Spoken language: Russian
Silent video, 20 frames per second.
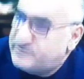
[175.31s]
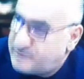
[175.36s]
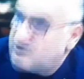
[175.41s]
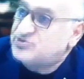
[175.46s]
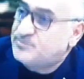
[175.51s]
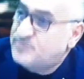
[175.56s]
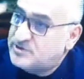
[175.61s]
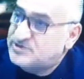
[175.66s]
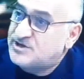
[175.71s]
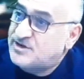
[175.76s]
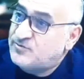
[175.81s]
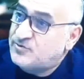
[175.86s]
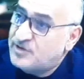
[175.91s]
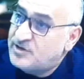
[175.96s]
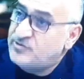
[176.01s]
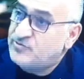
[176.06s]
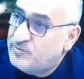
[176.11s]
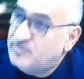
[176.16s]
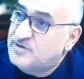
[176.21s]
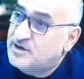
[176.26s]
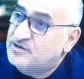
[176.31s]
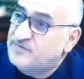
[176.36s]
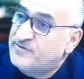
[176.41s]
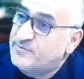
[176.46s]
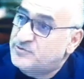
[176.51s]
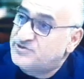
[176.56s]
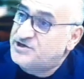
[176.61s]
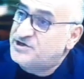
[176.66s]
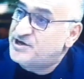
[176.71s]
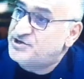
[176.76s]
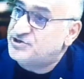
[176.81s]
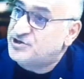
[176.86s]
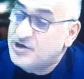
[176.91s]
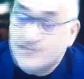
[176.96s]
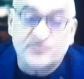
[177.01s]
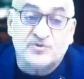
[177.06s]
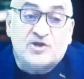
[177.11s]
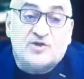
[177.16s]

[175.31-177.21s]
Также был разговор, да, у него был как-то вопрос риторический.